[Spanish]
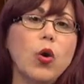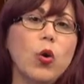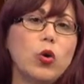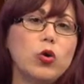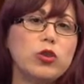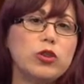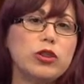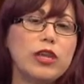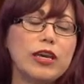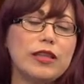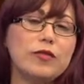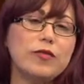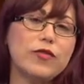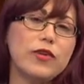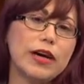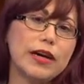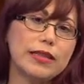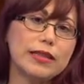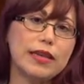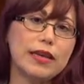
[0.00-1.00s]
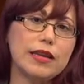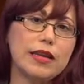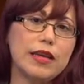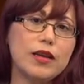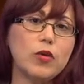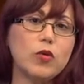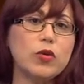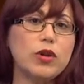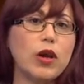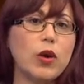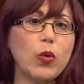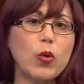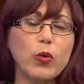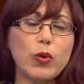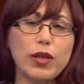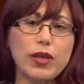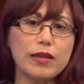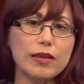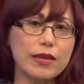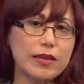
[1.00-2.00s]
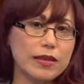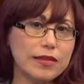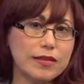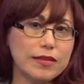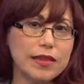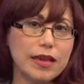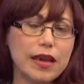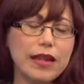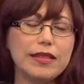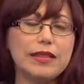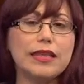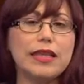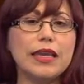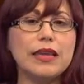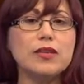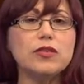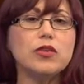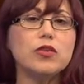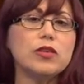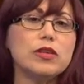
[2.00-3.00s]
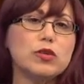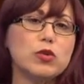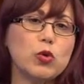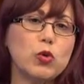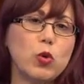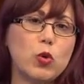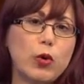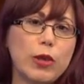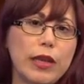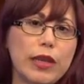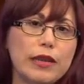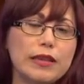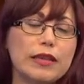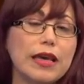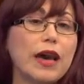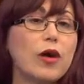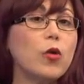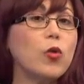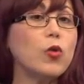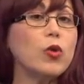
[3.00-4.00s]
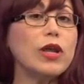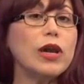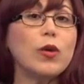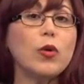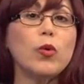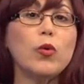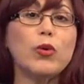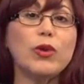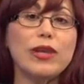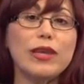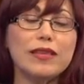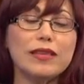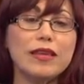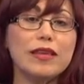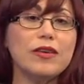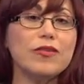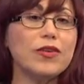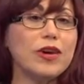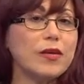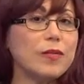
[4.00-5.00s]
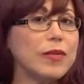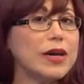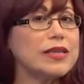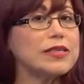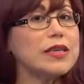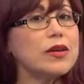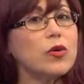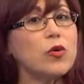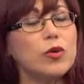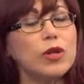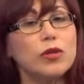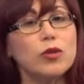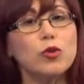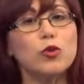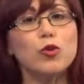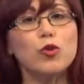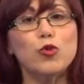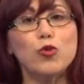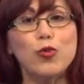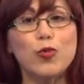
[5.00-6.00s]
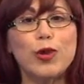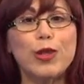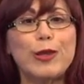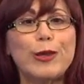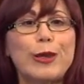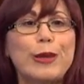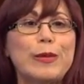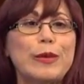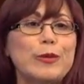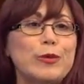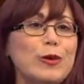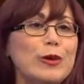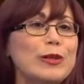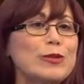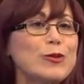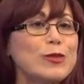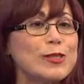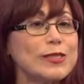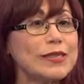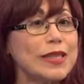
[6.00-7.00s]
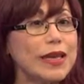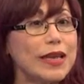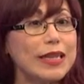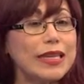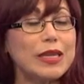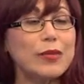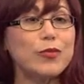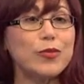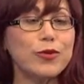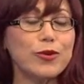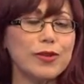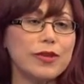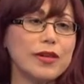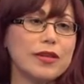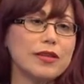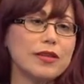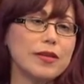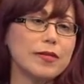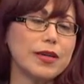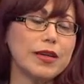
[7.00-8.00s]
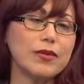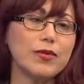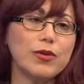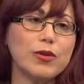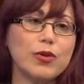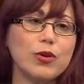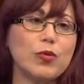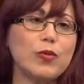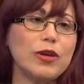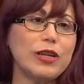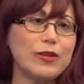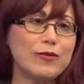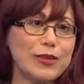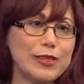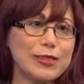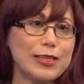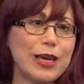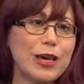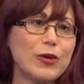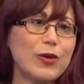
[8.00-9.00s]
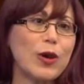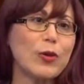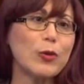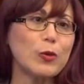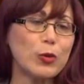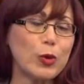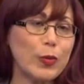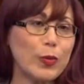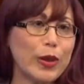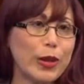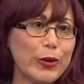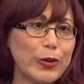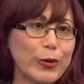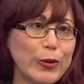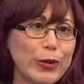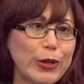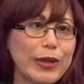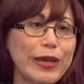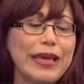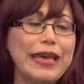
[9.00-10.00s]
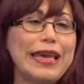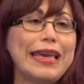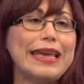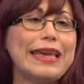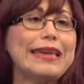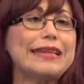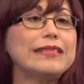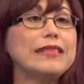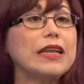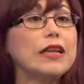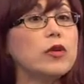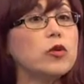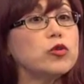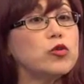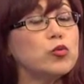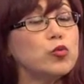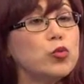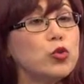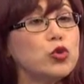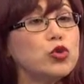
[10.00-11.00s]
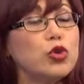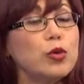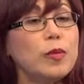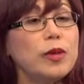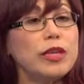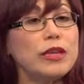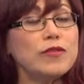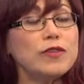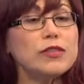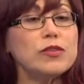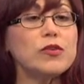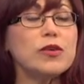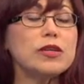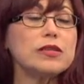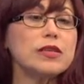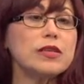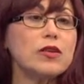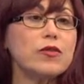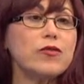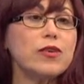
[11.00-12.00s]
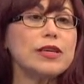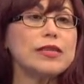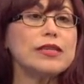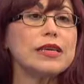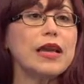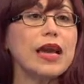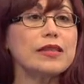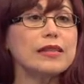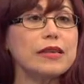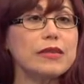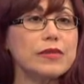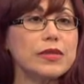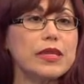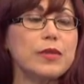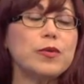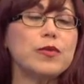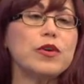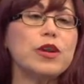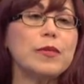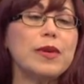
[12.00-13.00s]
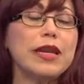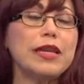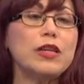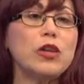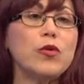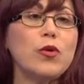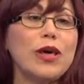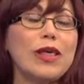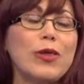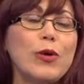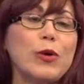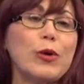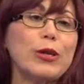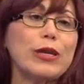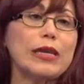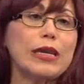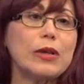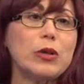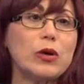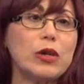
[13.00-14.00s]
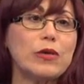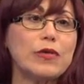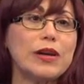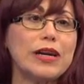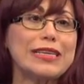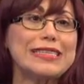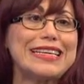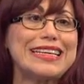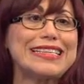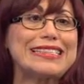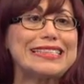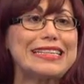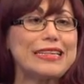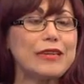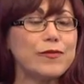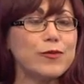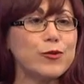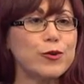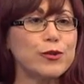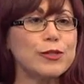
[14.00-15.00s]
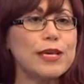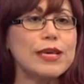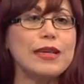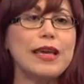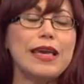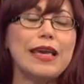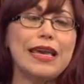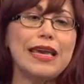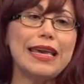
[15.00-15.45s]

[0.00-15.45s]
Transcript: usted va a tener una cubierta dental dentro de su cubierta, una cubierta de farmacia cubriendo todos sus medicamentos, que eso es tan importante para nuestros beneficiarios adultos mayores. Entre los muchos beneficios que se le ofrecen a través de programas innovadores que lo que van a hacer es reforzar